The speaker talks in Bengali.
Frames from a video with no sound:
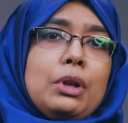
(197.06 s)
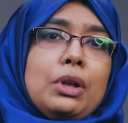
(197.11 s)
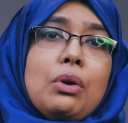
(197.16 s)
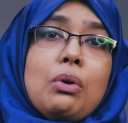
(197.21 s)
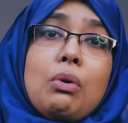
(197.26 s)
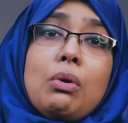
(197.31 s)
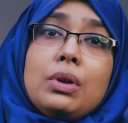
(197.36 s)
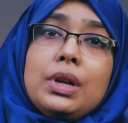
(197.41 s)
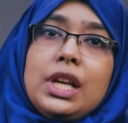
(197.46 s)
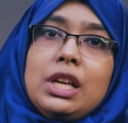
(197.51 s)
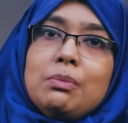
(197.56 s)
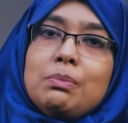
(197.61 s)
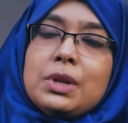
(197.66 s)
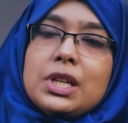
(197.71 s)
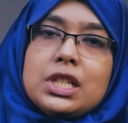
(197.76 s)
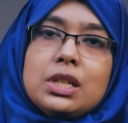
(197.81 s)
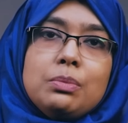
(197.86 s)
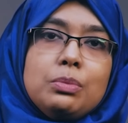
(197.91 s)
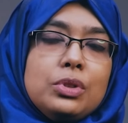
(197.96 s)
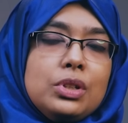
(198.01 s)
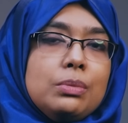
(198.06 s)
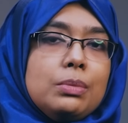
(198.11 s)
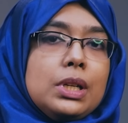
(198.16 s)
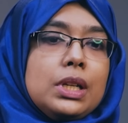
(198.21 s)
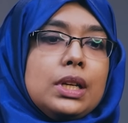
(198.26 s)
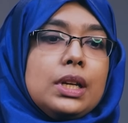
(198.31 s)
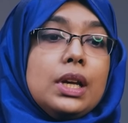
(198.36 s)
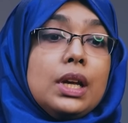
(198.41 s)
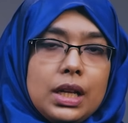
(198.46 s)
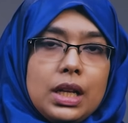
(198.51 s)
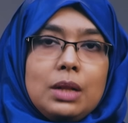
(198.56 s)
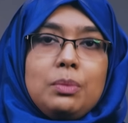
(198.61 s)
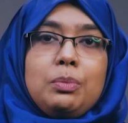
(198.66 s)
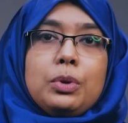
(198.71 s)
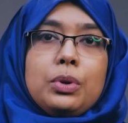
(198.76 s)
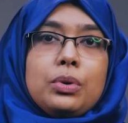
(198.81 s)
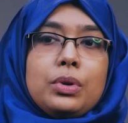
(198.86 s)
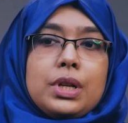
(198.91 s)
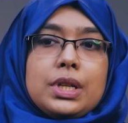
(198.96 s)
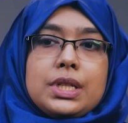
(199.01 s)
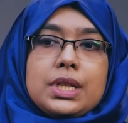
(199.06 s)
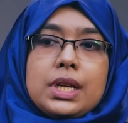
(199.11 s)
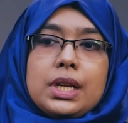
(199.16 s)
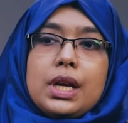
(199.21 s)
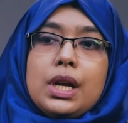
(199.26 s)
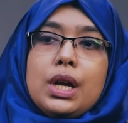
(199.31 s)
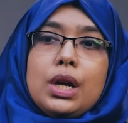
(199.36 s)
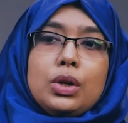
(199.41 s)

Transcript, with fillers: আমাকে অনেক বেশি পরিমাণে হেল্প করেছেন